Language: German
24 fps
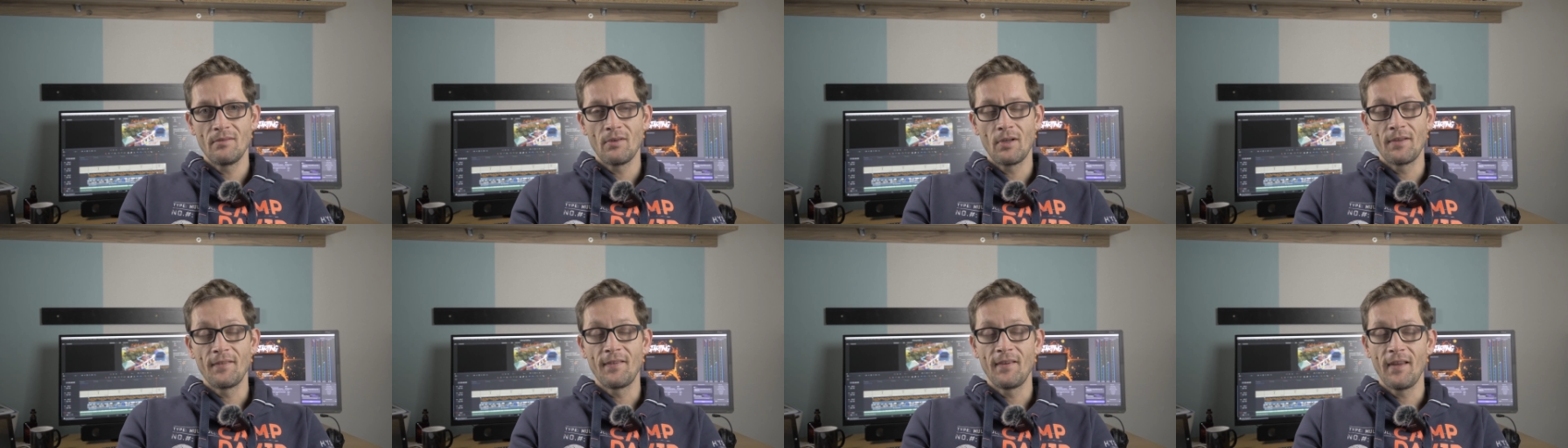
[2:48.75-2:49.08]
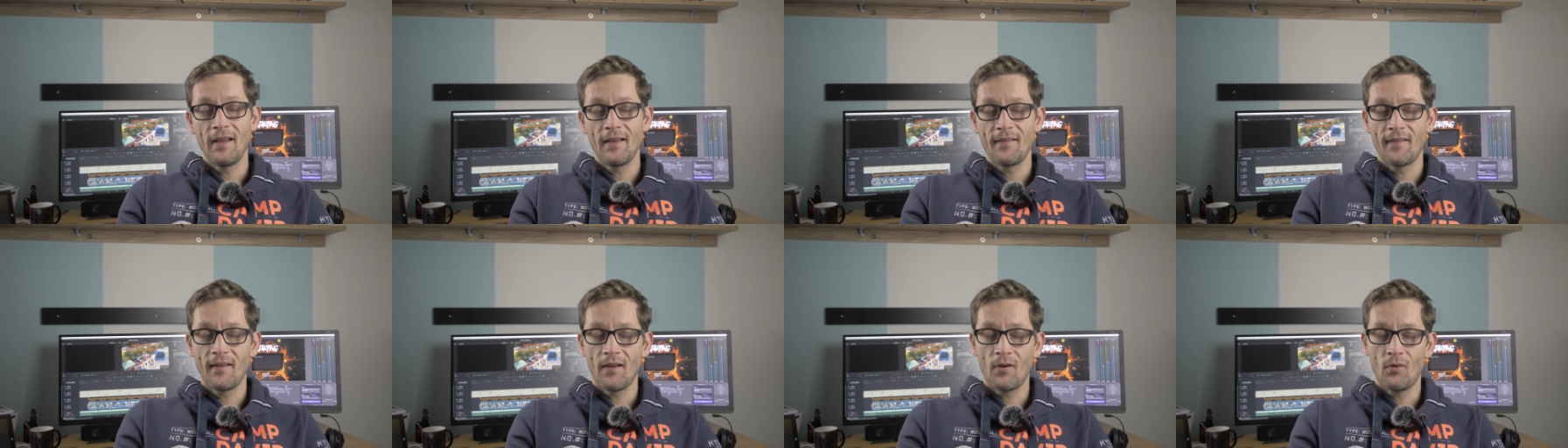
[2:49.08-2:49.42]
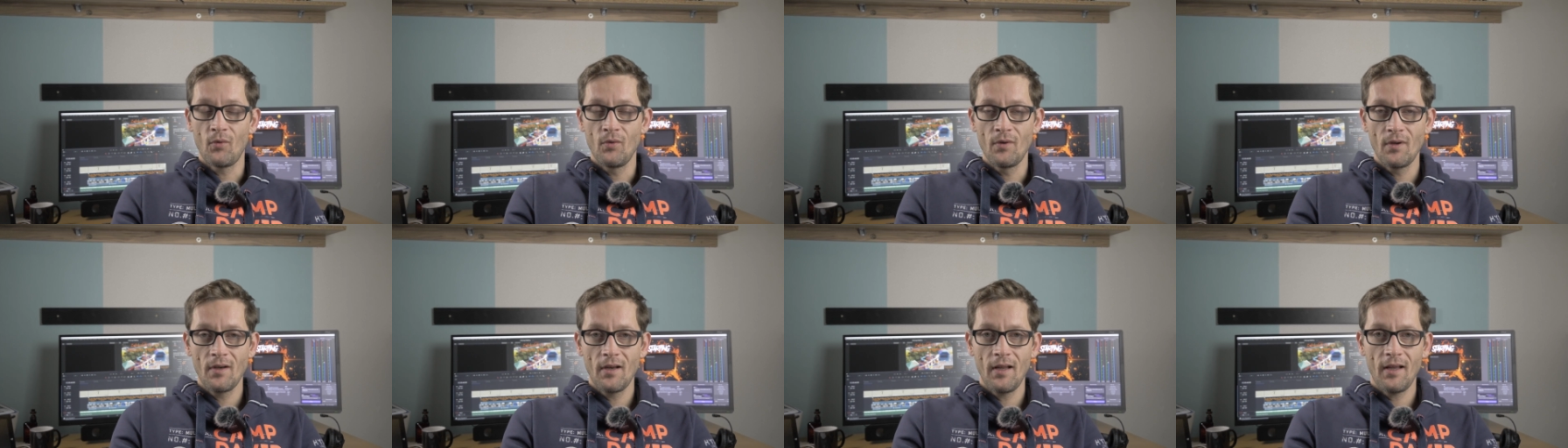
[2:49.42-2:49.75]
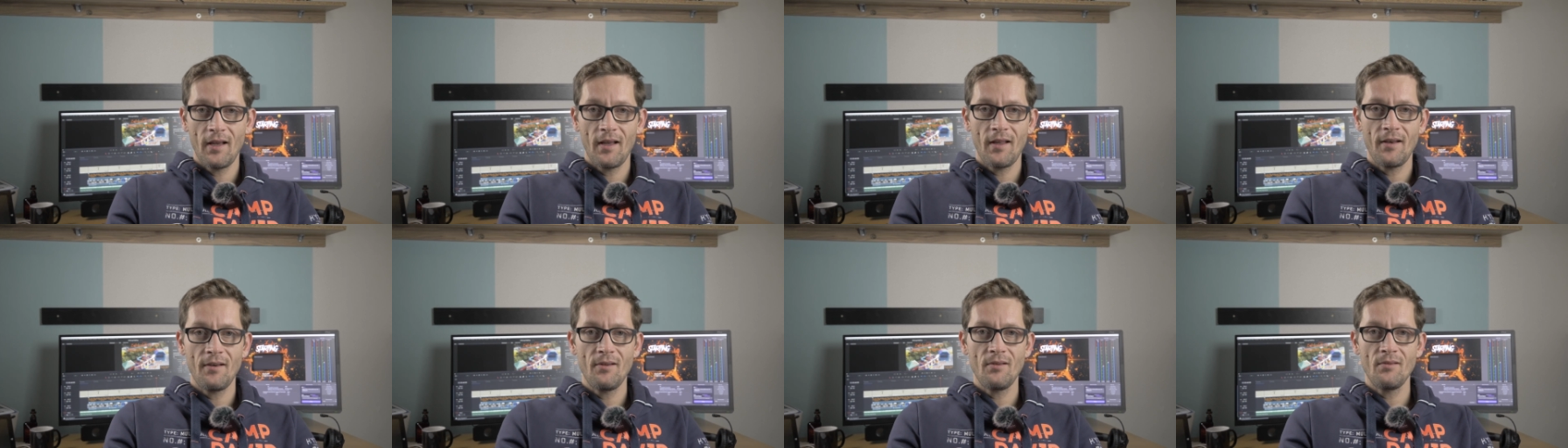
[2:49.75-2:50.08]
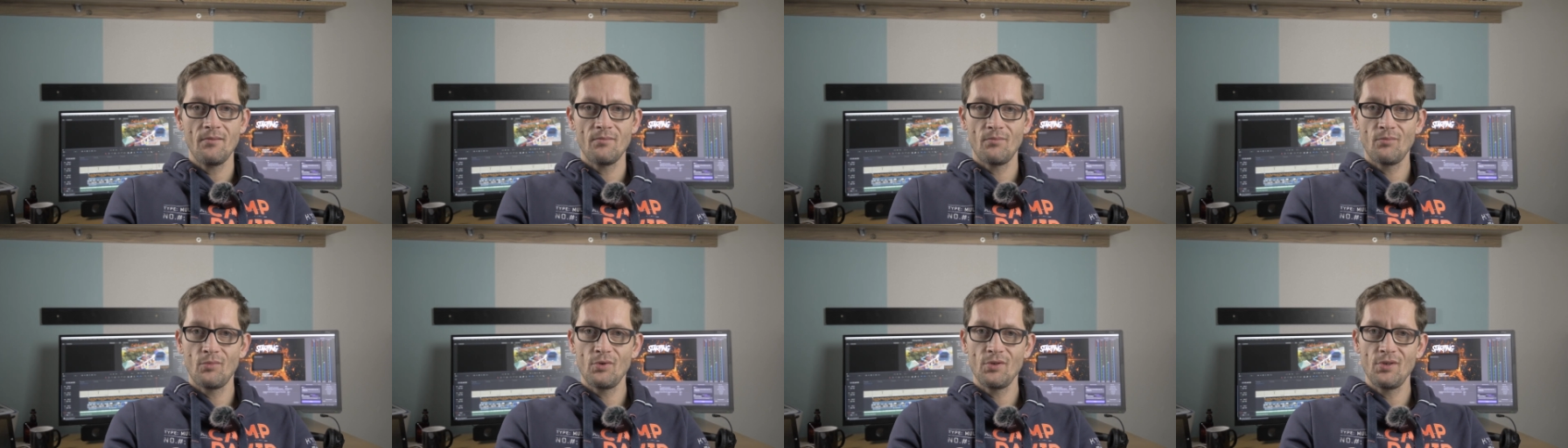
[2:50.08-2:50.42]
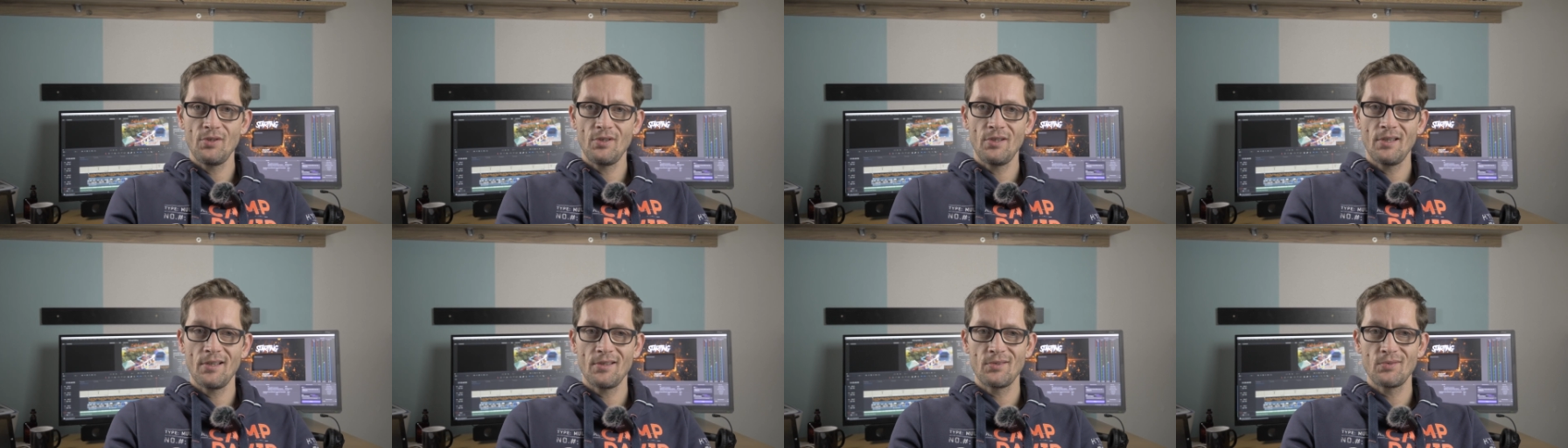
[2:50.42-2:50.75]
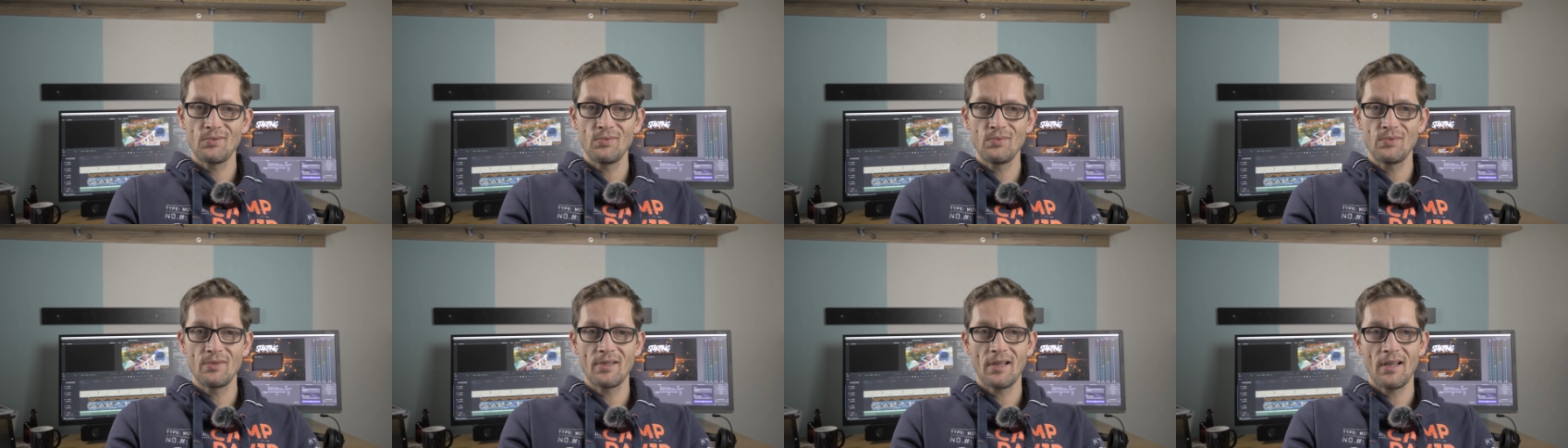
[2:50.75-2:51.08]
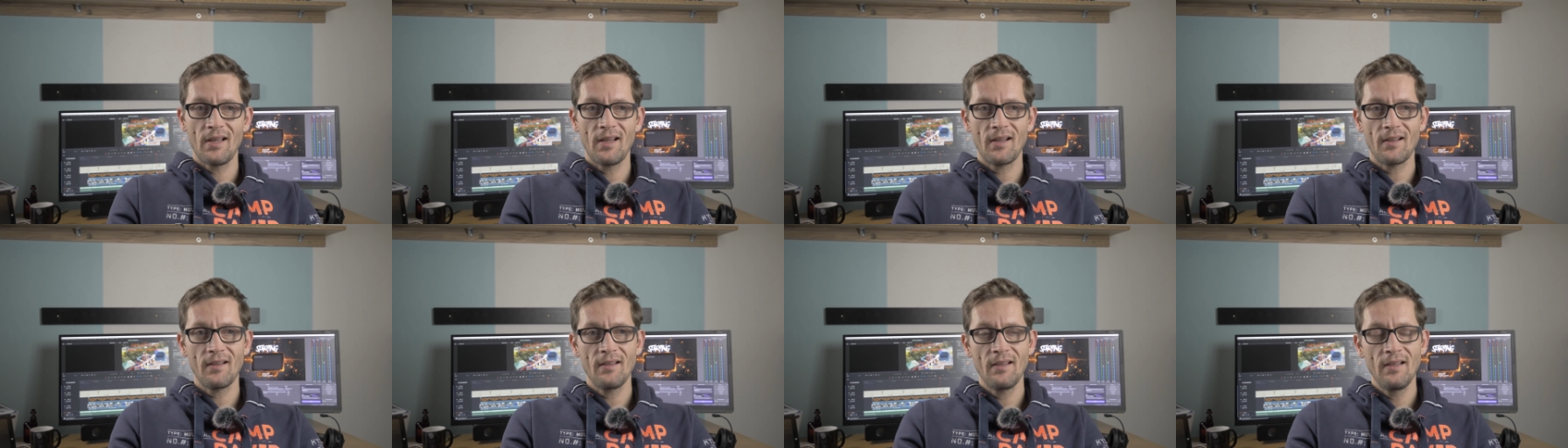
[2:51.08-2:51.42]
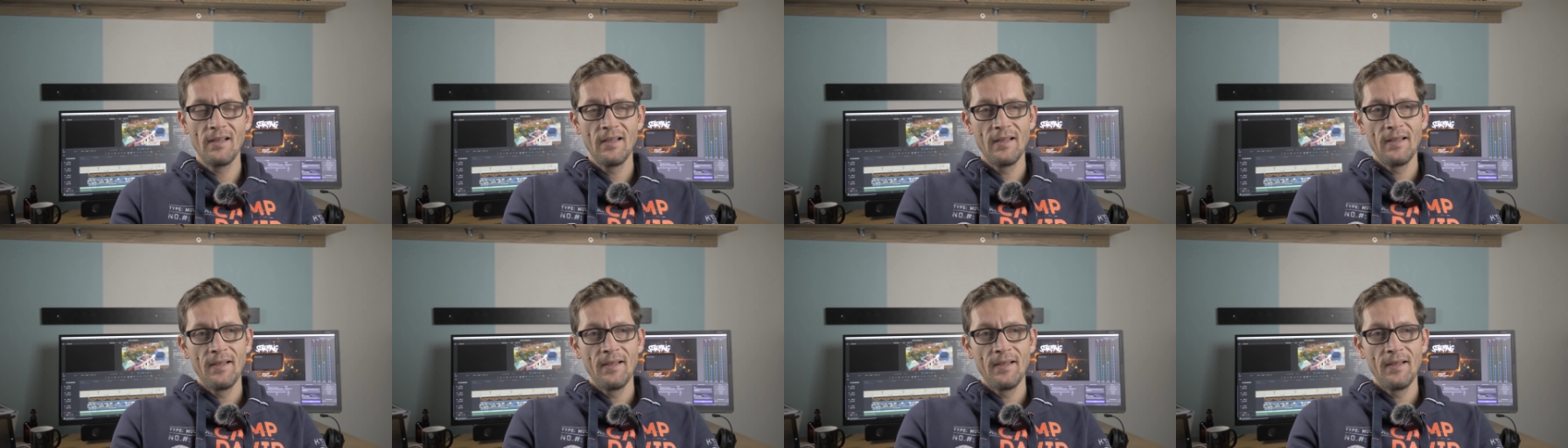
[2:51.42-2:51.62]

Sehr, sehr ungerne, muss ich dazu sagen.